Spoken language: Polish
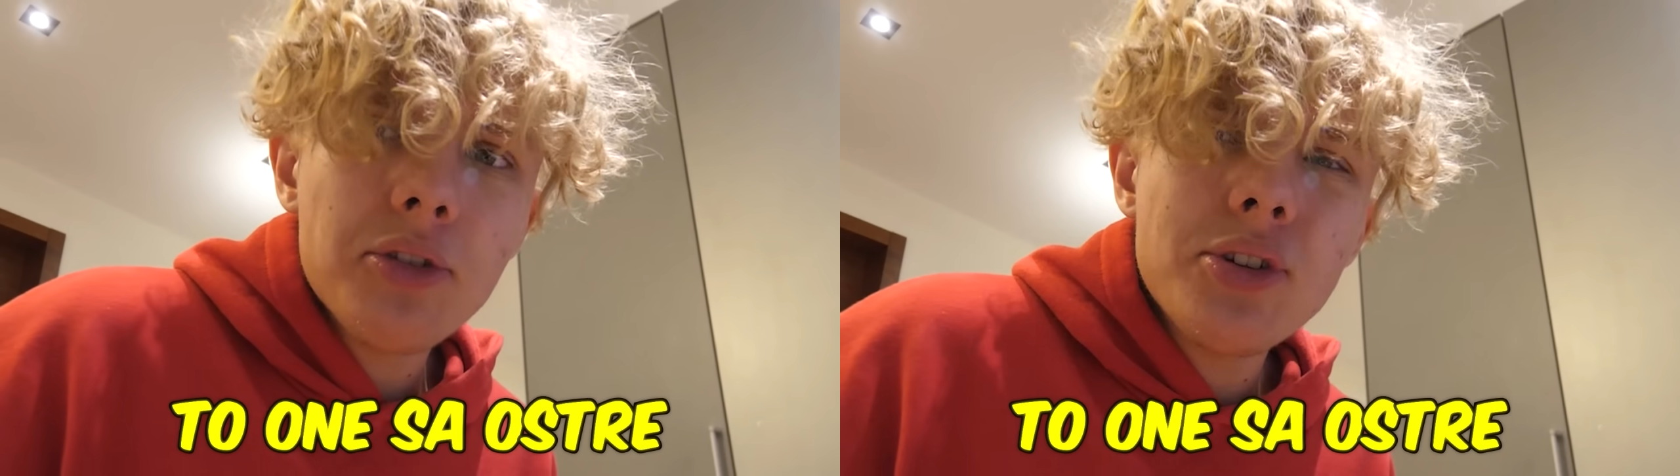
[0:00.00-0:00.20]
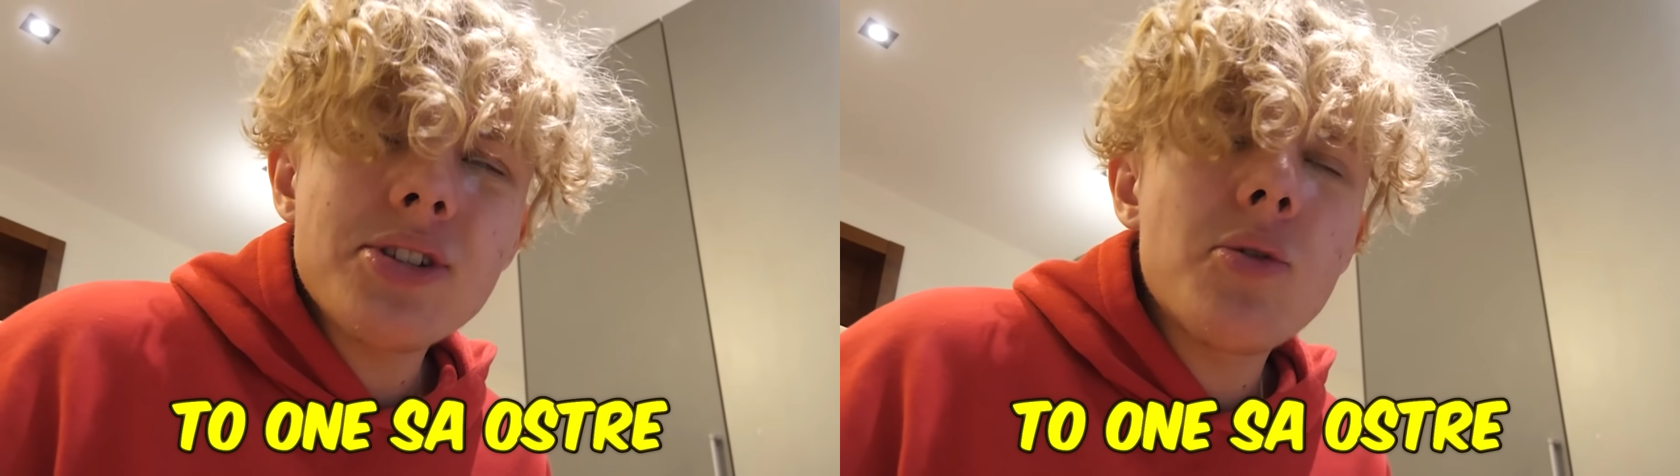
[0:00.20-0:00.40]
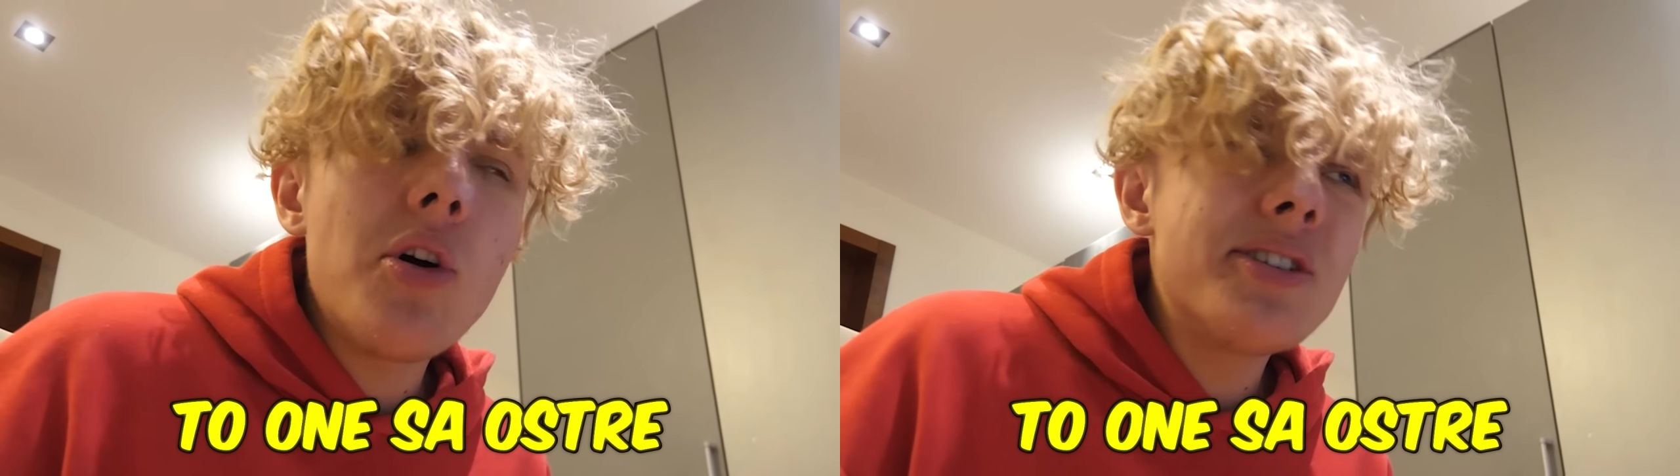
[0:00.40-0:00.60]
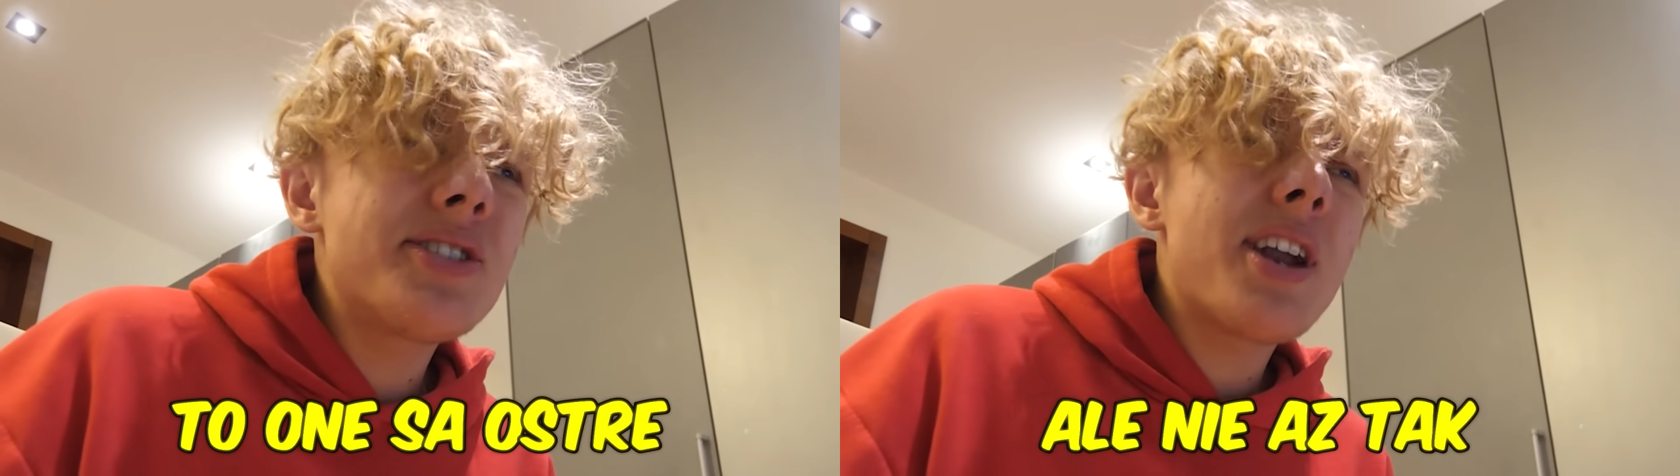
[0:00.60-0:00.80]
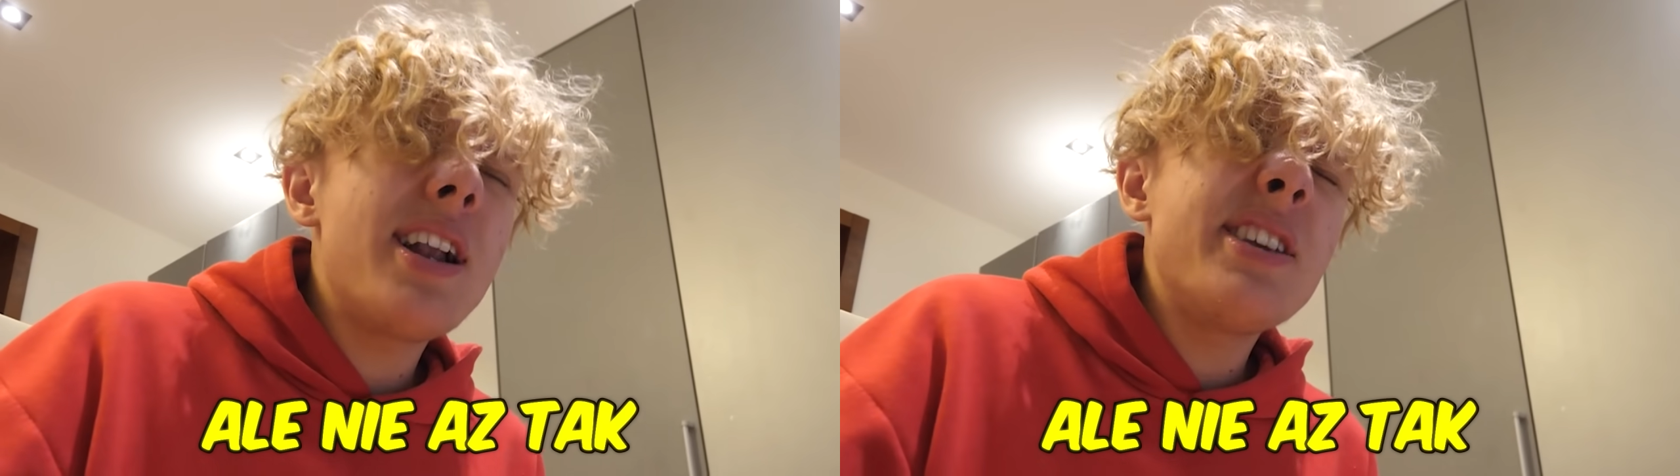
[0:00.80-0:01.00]
to one są
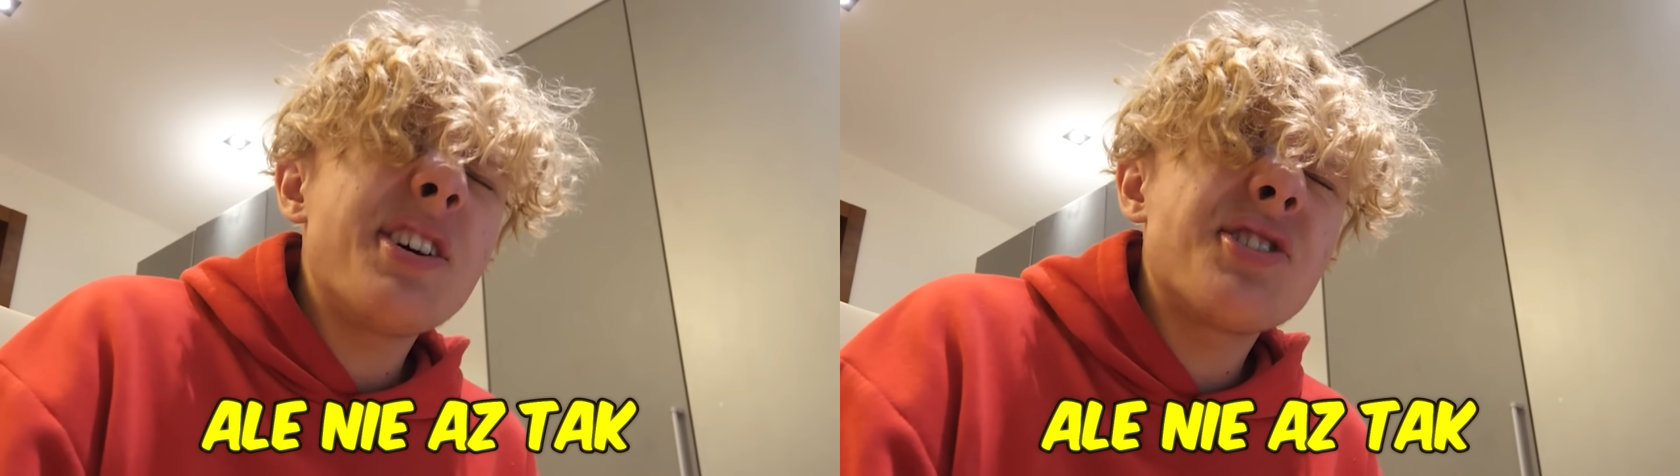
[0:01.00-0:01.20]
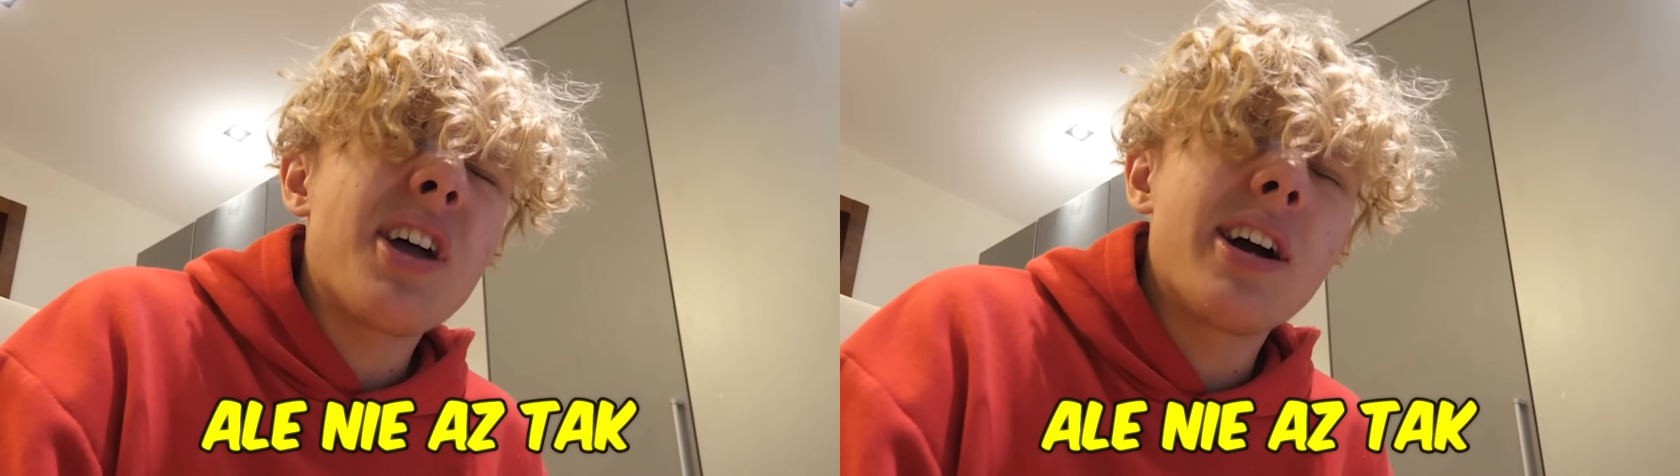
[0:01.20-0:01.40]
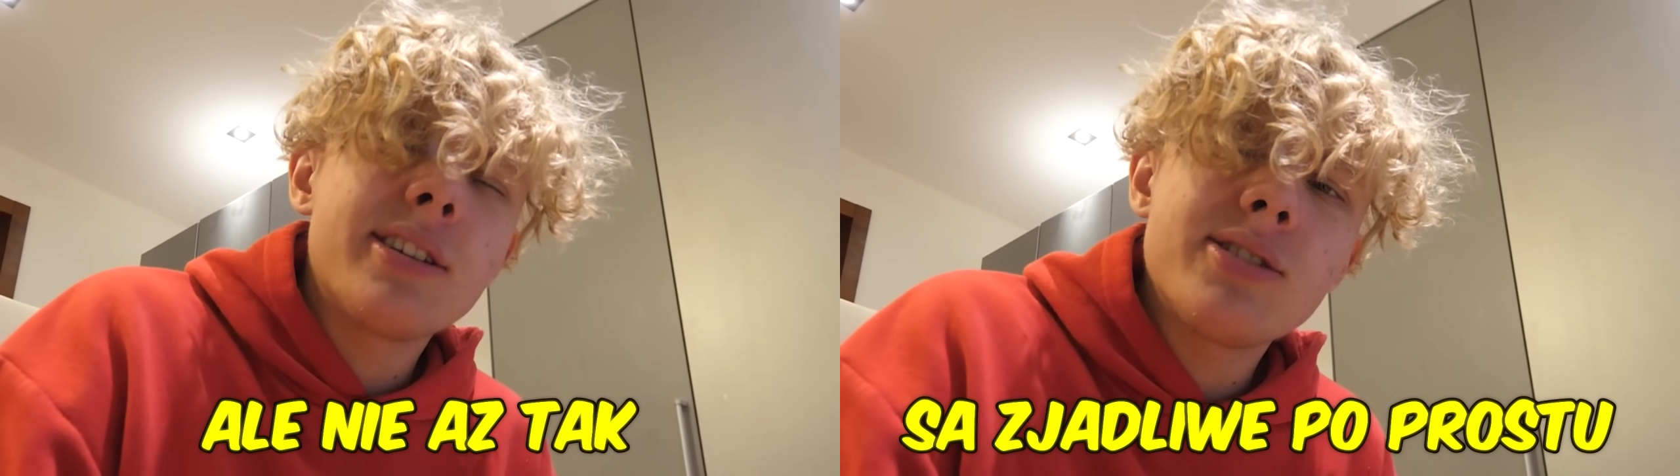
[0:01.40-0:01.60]
ostre, ale nie aż tak.